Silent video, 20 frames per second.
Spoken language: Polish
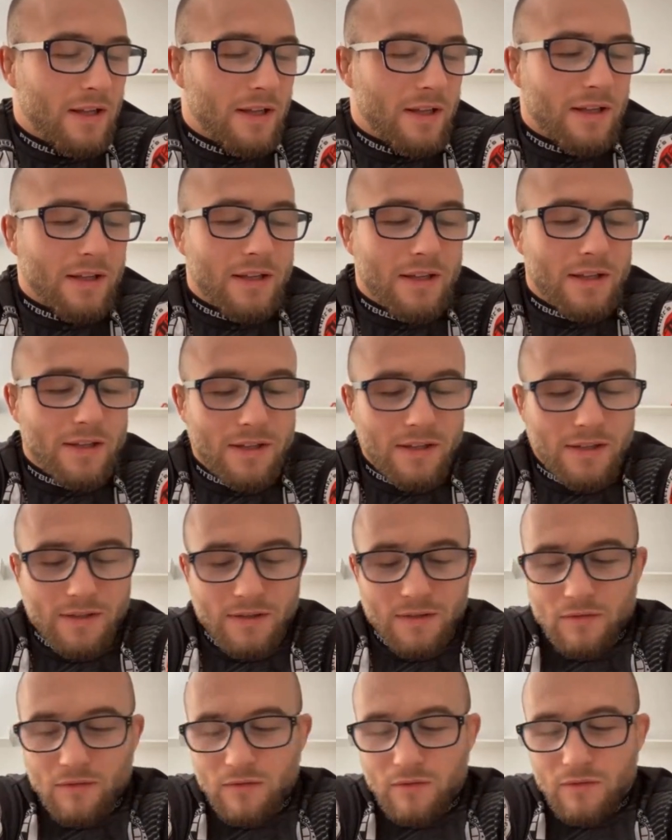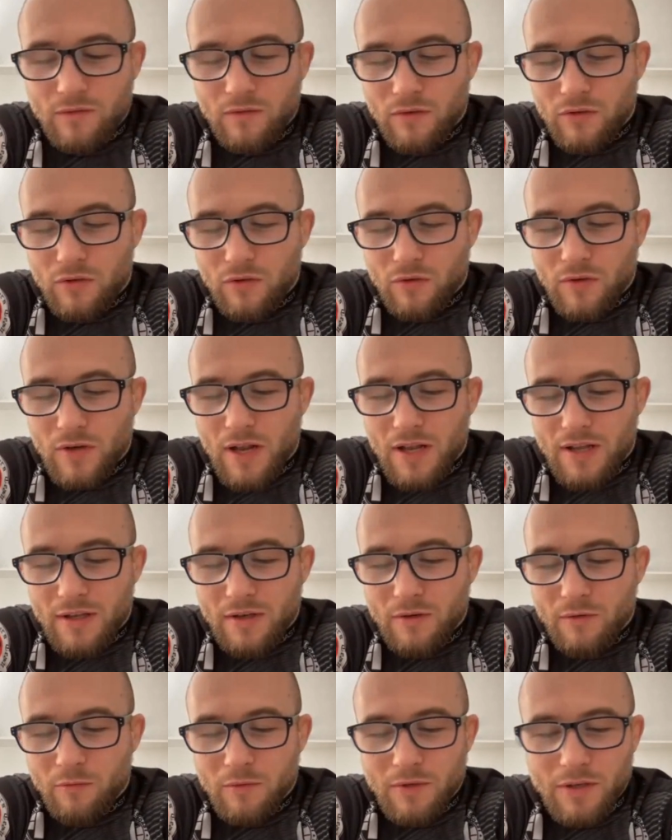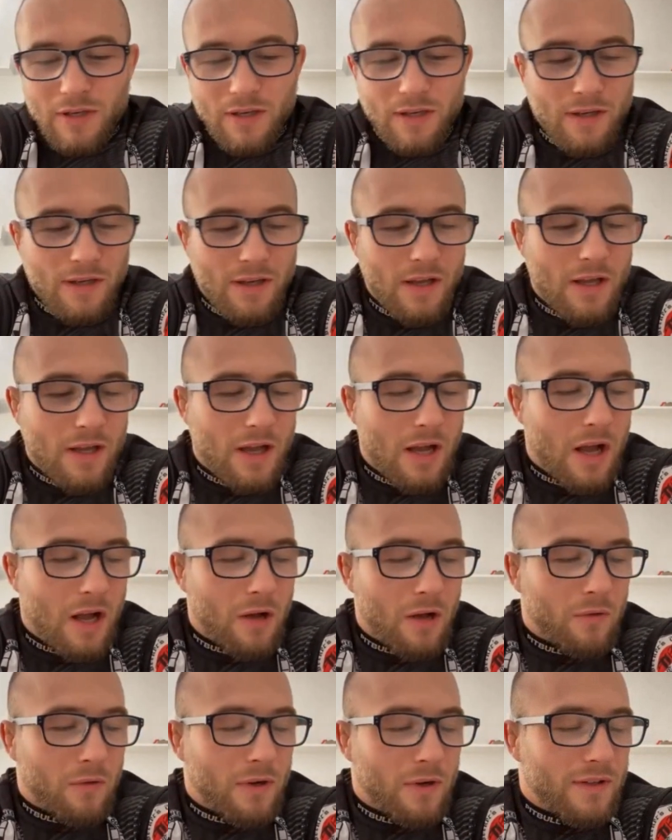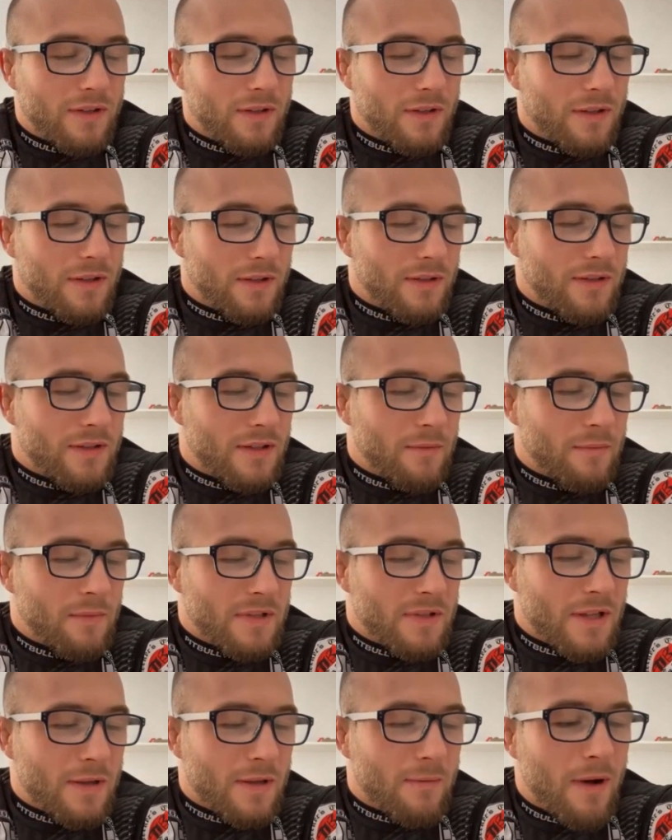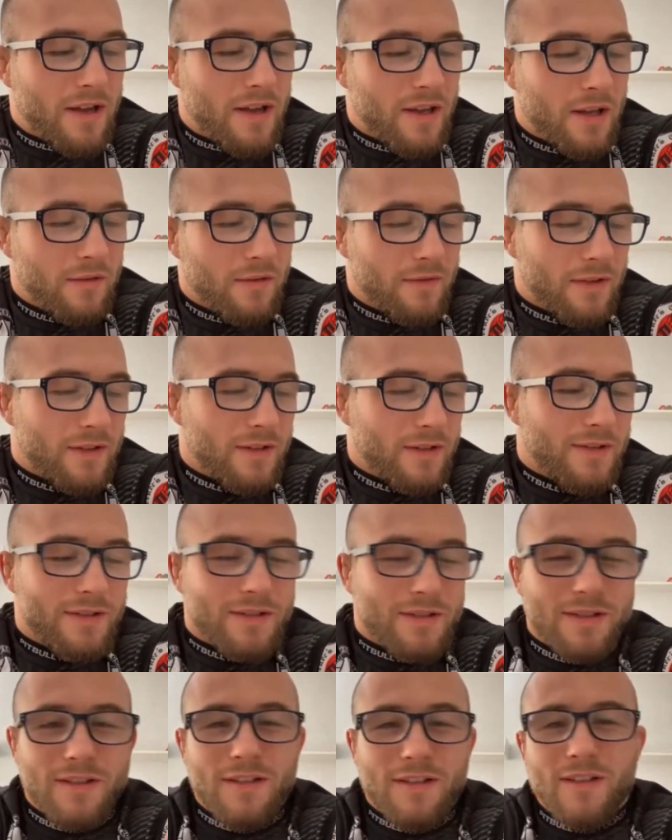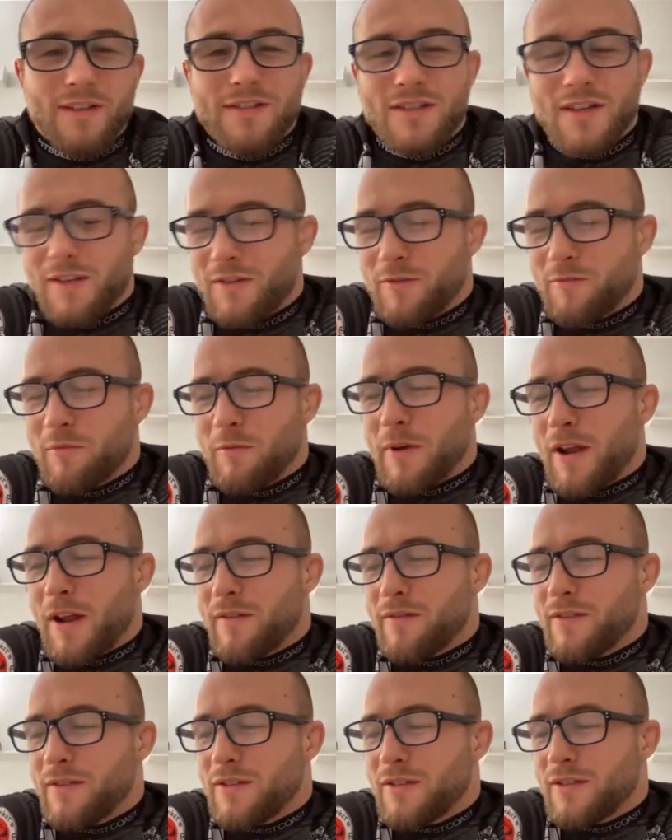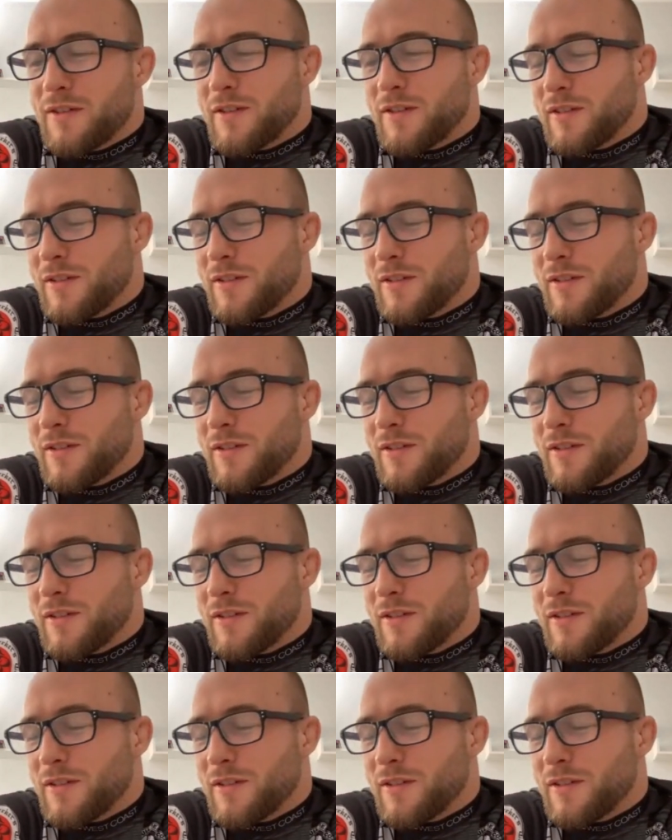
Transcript: E, no, rozciąganie u mnie akurat z tym jest na bakier, więc trzeba to poprawić.